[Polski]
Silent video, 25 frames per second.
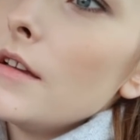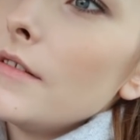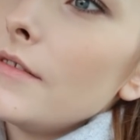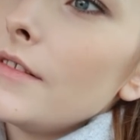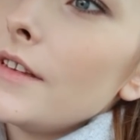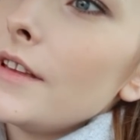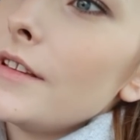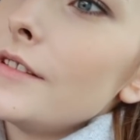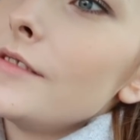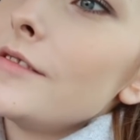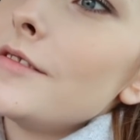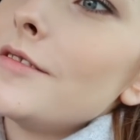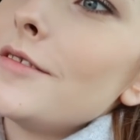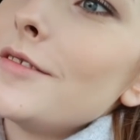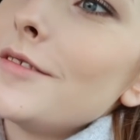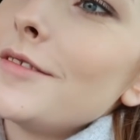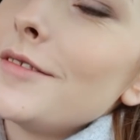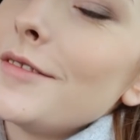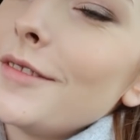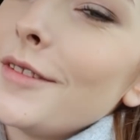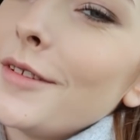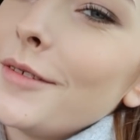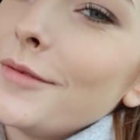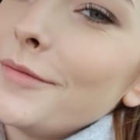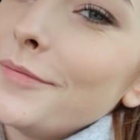więc
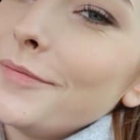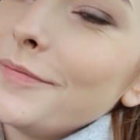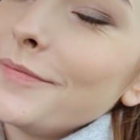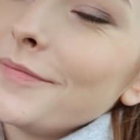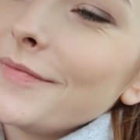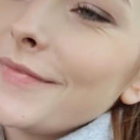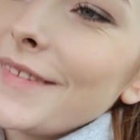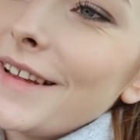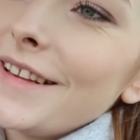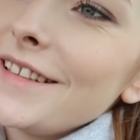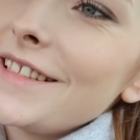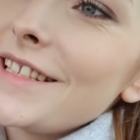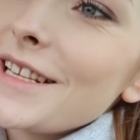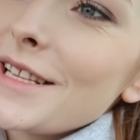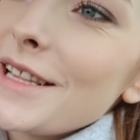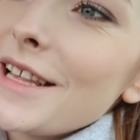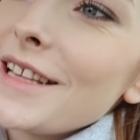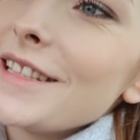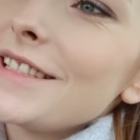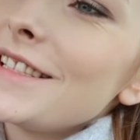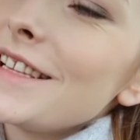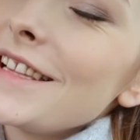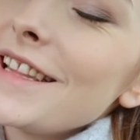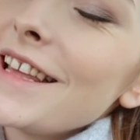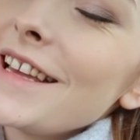no. A cena,
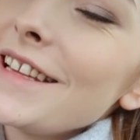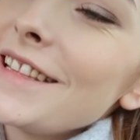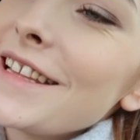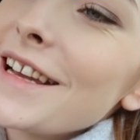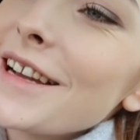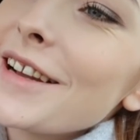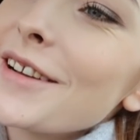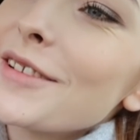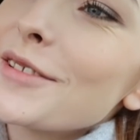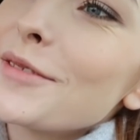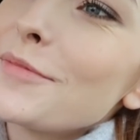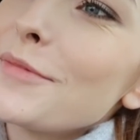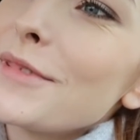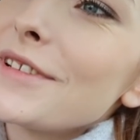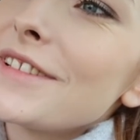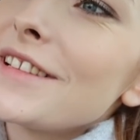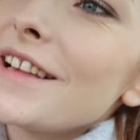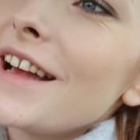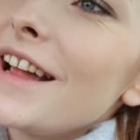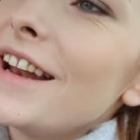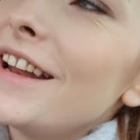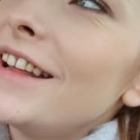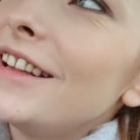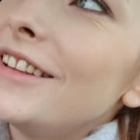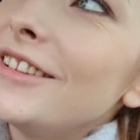cena i tak kosmos,
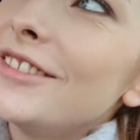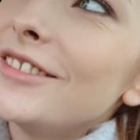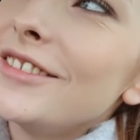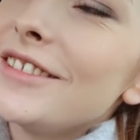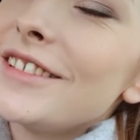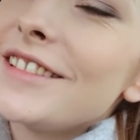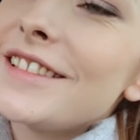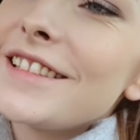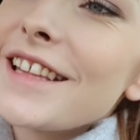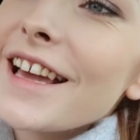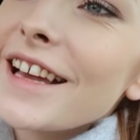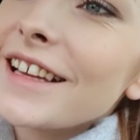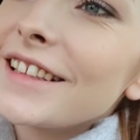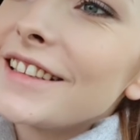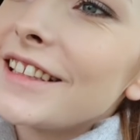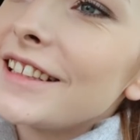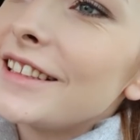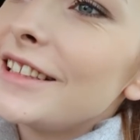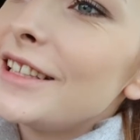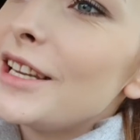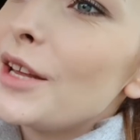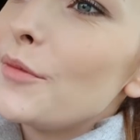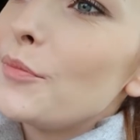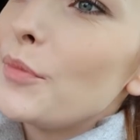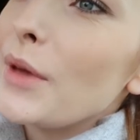ale no jest tak na
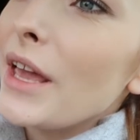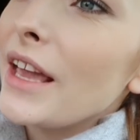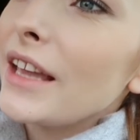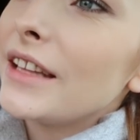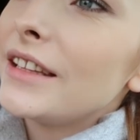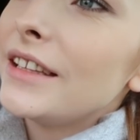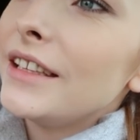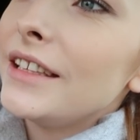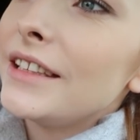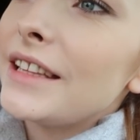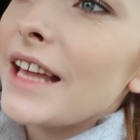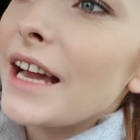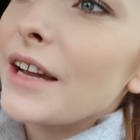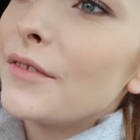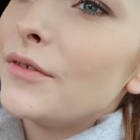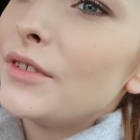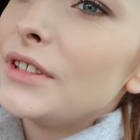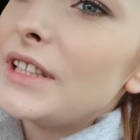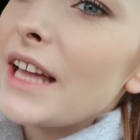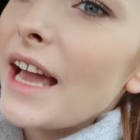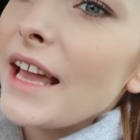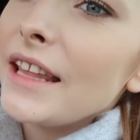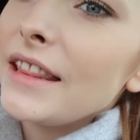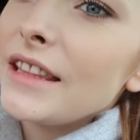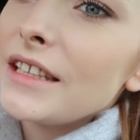tyle piękny i tak
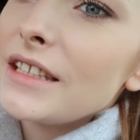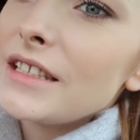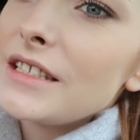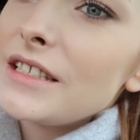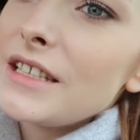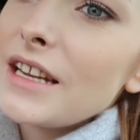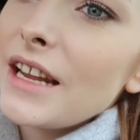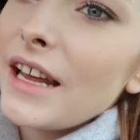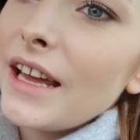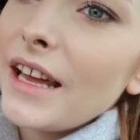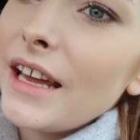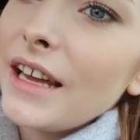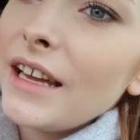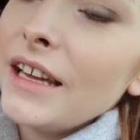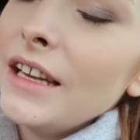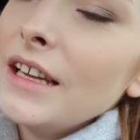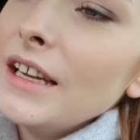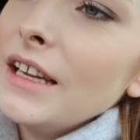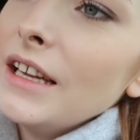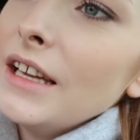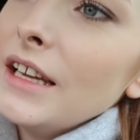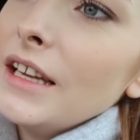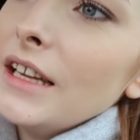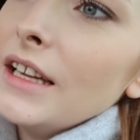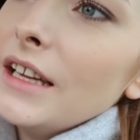wydajny, że
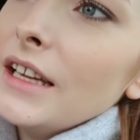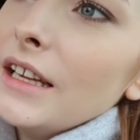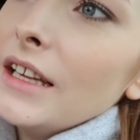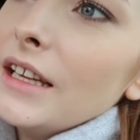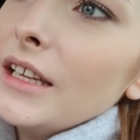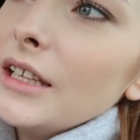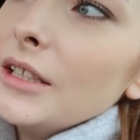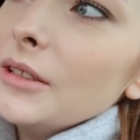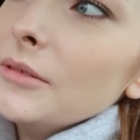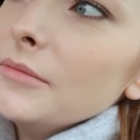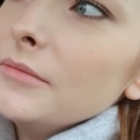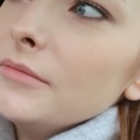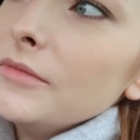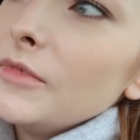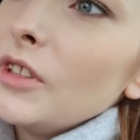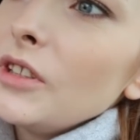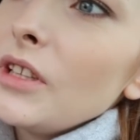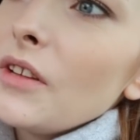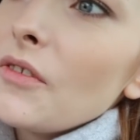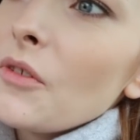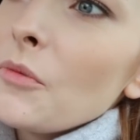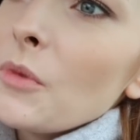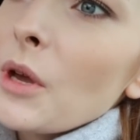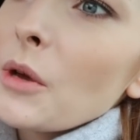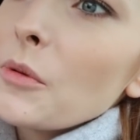no
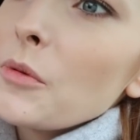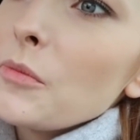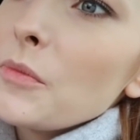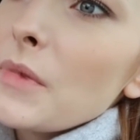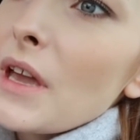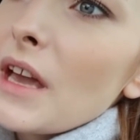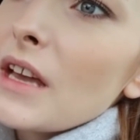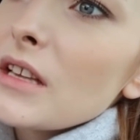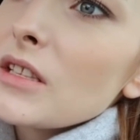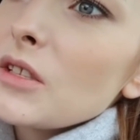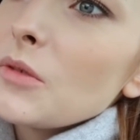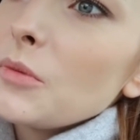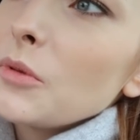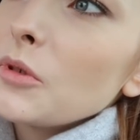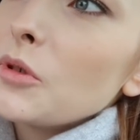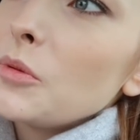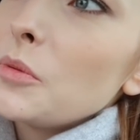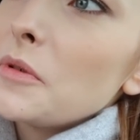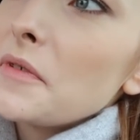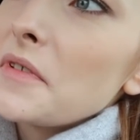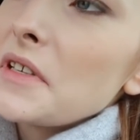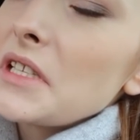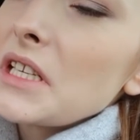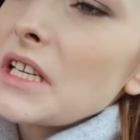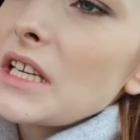nie wiem, jakbym miała sobie
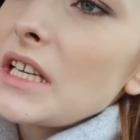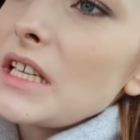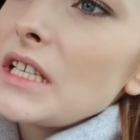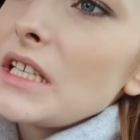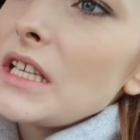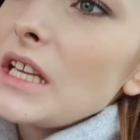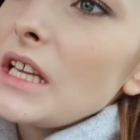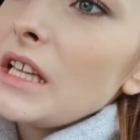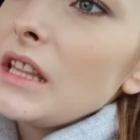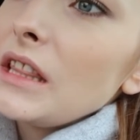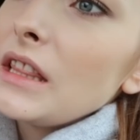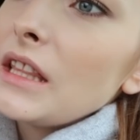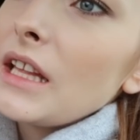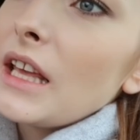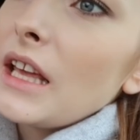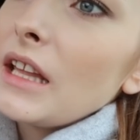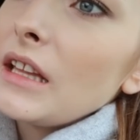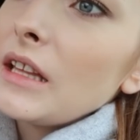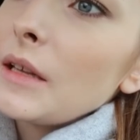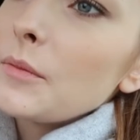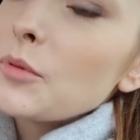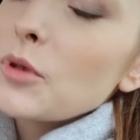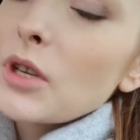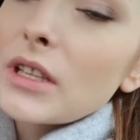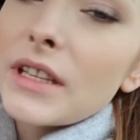kupować jakieś inne,
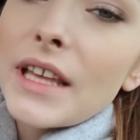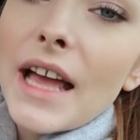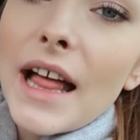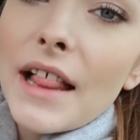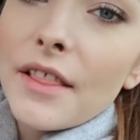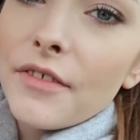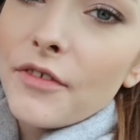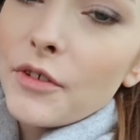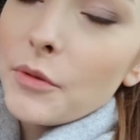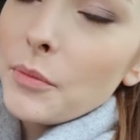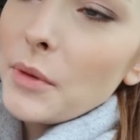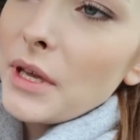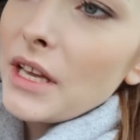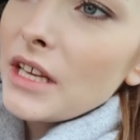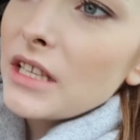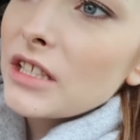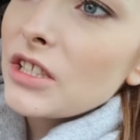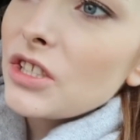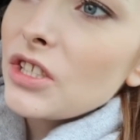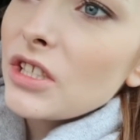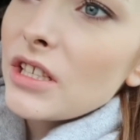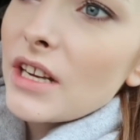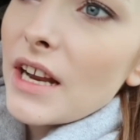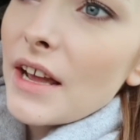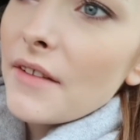na przykład Healthy Mix
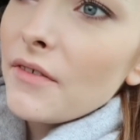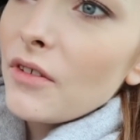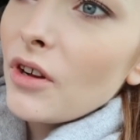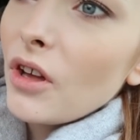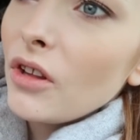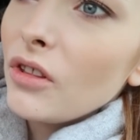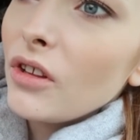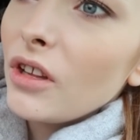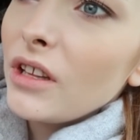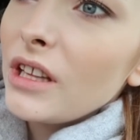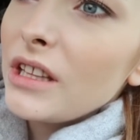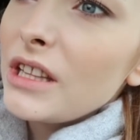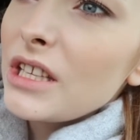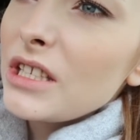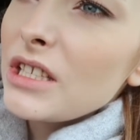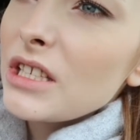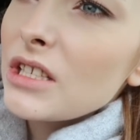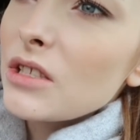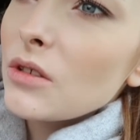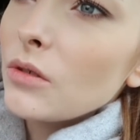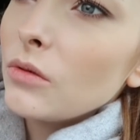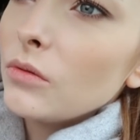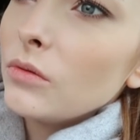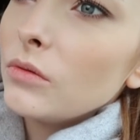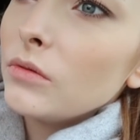czy Revlon, one też nie
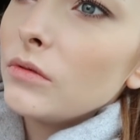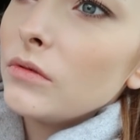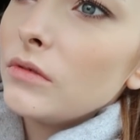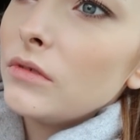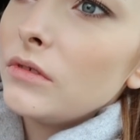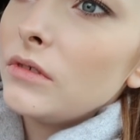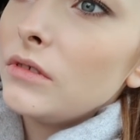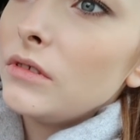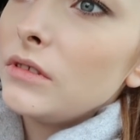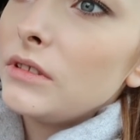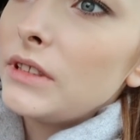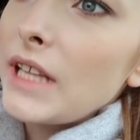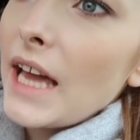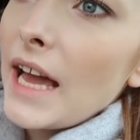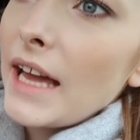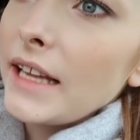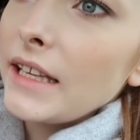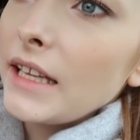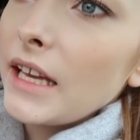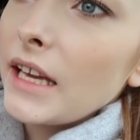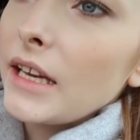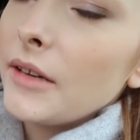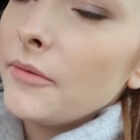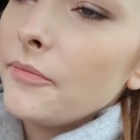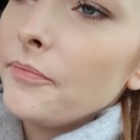są y,
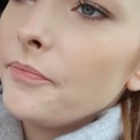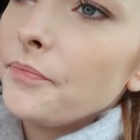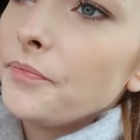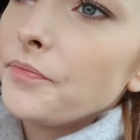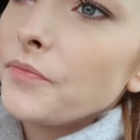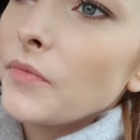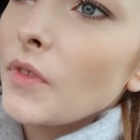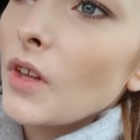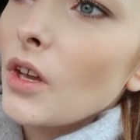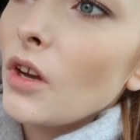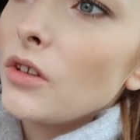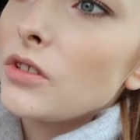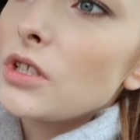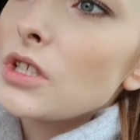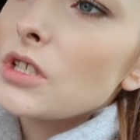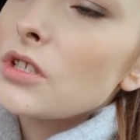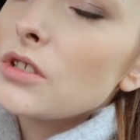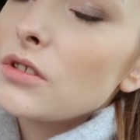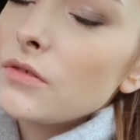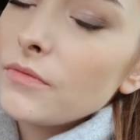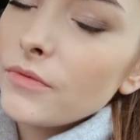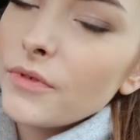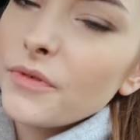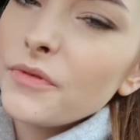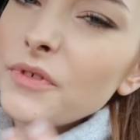tanie,
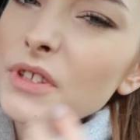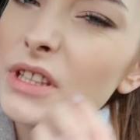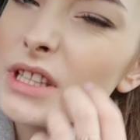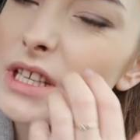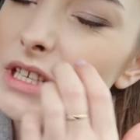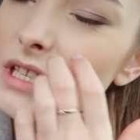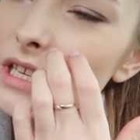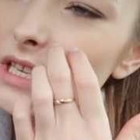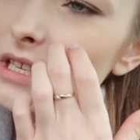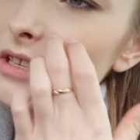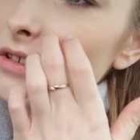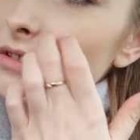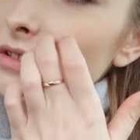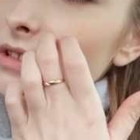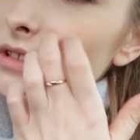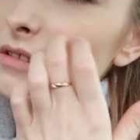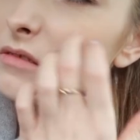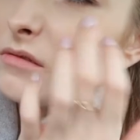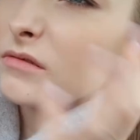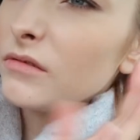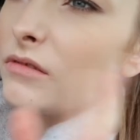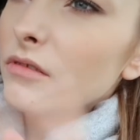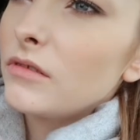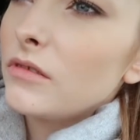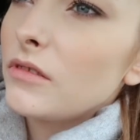chociaż no w internecie one
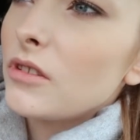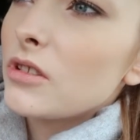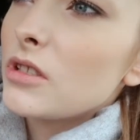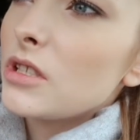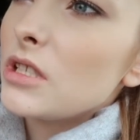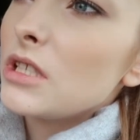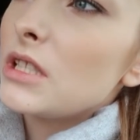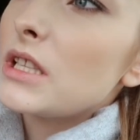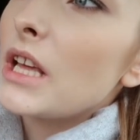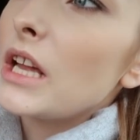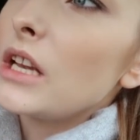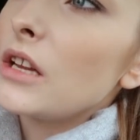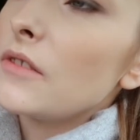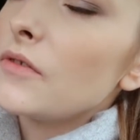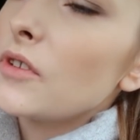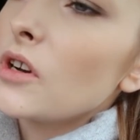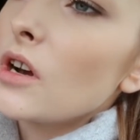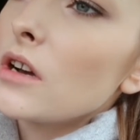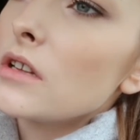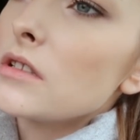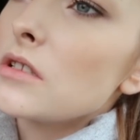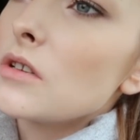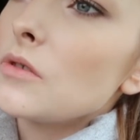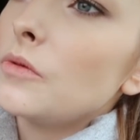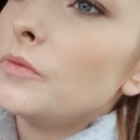dosyć tanie
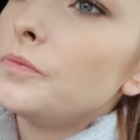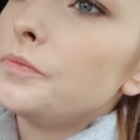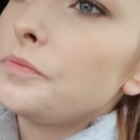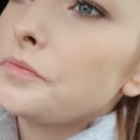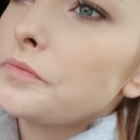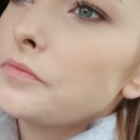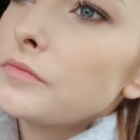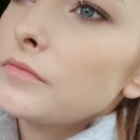wychodzą.